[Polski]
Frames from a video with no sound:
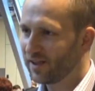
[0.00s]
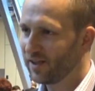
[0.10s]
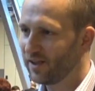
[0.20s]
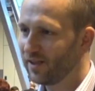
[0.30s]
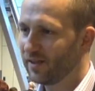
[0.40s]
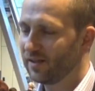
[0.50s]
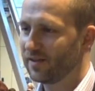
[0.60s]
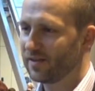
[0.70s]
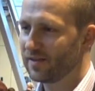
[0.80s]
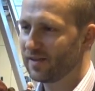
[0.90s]
i
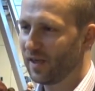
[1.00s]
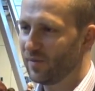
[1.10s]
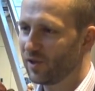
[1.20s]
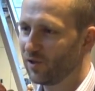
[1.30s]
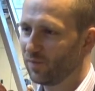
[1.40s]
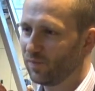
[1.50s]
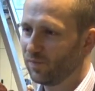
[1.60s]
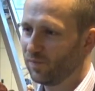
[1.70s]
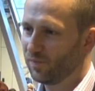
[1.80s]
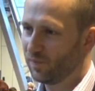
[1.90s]
staramy się
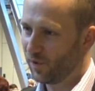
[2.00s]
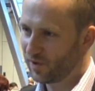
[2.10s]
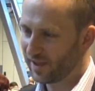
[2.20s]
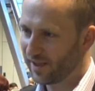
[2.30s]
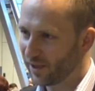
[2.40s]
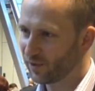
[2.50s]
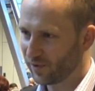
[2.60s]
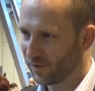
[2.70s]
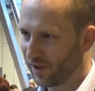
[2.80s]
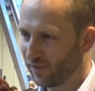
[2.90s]
po zagraniu w
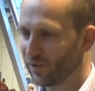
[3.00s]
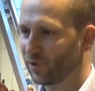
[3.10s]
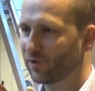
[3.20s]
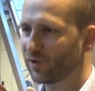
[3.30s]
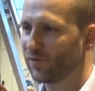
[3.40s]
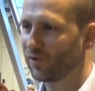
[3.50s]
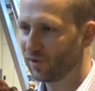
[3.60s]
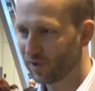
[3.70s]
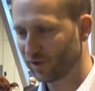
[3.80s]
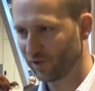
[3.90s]
tę grę wyciągnąć
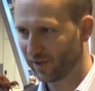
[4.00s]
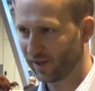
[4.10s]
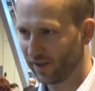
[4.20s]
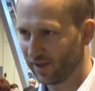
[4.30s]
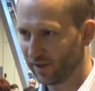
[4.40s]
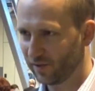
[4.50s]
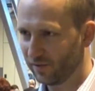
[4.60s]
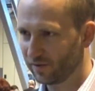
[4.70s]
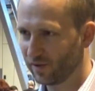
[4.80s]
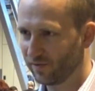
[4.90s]
wnioski do świata realnego.
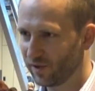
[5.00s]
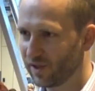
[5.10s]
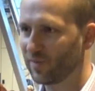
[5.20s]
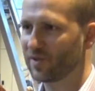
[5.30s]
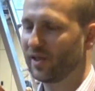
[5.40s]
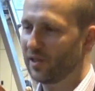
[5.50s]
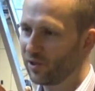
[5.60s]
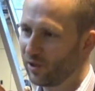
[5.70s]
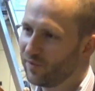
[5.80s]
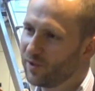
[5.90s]
Czyli wyjdziemy z sali
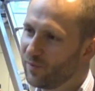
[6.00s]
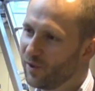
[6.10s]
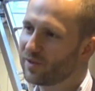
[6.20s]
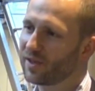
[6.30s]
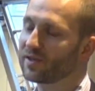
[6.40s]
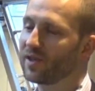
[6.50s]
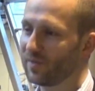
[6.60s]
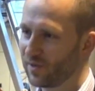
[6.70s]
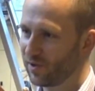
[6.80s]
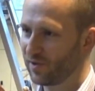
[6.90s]
szkoleniowej, dopiero
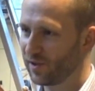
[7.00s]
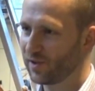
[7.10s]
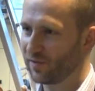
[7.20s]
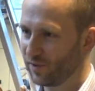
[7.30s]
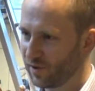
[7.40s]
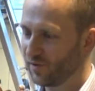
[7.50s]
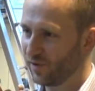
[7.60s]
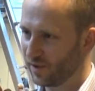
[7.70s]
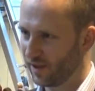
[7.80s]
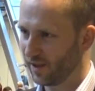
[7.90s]
zaczniemy stosować te wnioski w
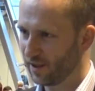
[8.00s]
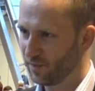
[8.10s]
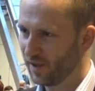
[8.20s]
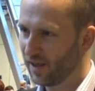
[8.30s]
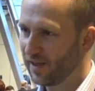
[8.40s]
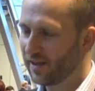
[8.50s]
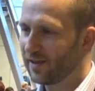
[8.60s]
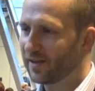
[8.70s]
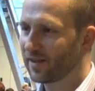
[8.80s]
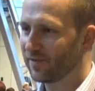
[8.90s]
świecie realnym.
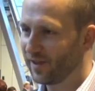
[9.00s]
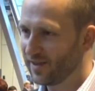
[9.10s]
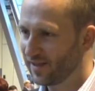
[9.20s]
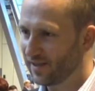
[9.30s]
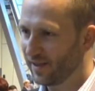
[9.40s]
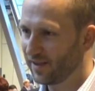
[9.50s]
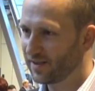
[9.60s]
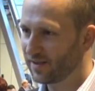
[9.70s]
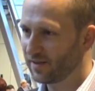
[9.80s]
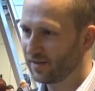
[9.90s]
Grywalizacja
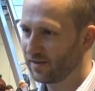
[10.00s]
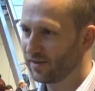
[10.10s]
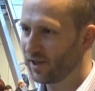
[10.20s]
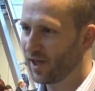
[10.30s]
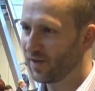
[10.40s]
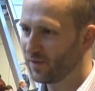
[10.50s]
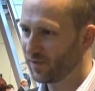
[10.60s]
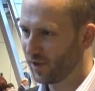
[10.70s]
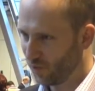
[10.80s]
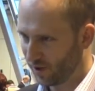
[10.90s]
jest ciekawą
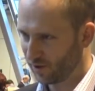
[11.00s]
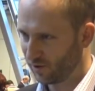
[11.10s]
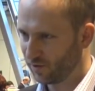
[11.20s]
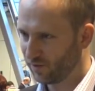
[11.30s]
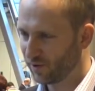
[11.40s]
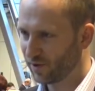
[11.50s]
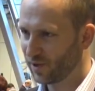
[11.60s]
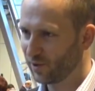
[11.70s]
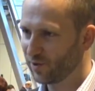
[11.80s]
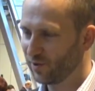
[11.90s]
nakładką
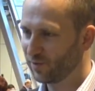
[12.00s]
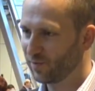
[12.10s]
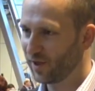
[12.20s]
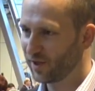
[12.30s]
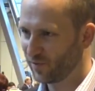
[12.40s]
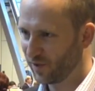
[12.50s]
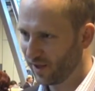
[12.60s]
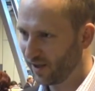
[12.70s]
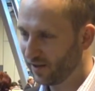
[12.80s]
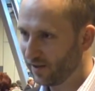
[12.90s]
wykorzystującą mechanizmy
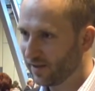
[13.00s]
gier